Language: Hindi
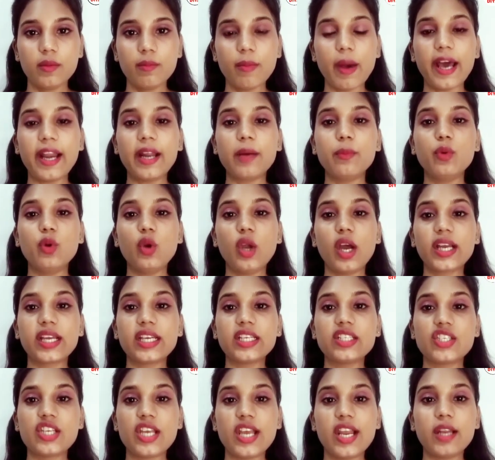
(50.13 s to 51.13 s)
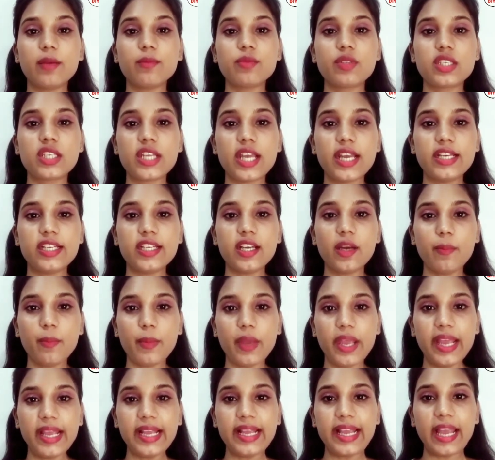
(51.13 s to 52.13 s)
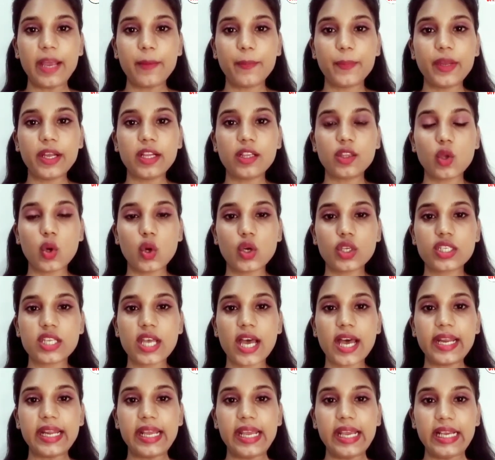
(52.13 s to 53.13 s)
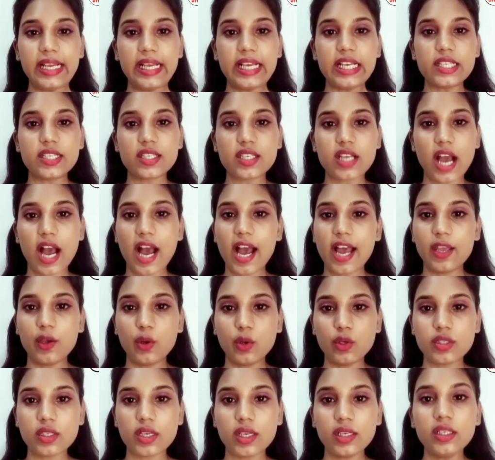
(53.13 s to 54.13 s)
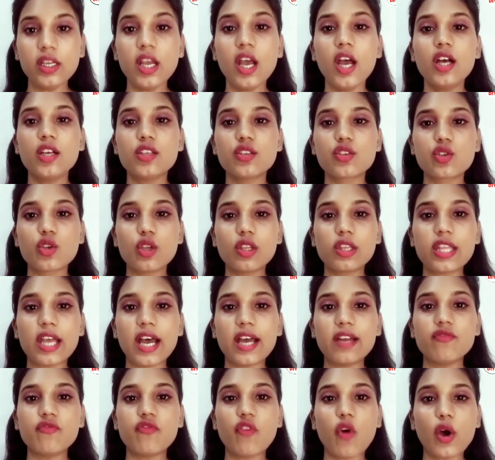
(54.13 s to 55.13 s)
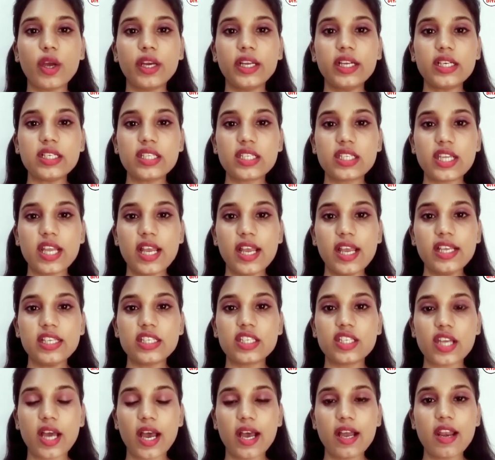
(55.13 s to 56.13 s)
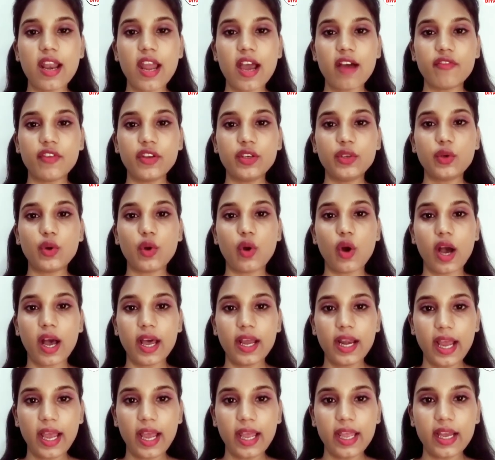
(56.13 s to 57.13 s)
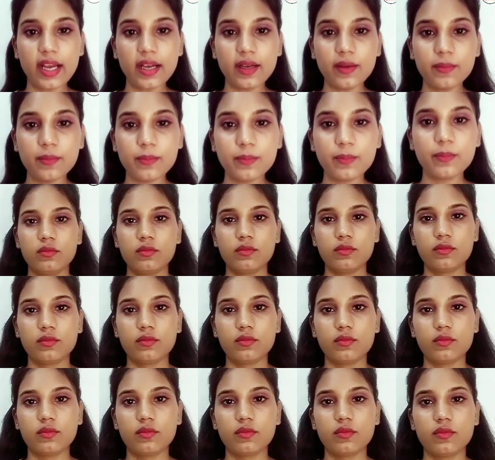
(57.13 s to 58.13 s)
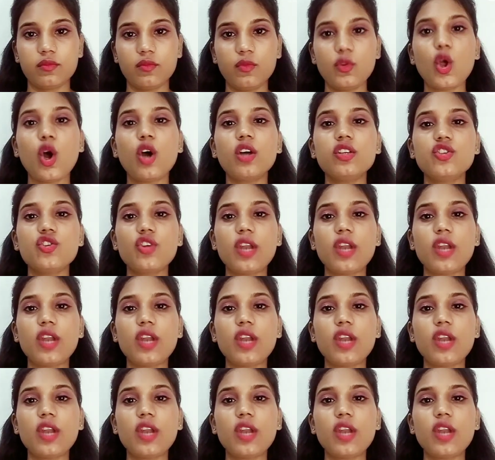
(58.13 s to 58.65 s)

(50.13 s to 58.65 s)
बारामूला के झेलम स्टेडियम में केपीएल 2021 का आयोजन सुल्तान वॉरियर्स ने स्टार इलेवन को हराया 9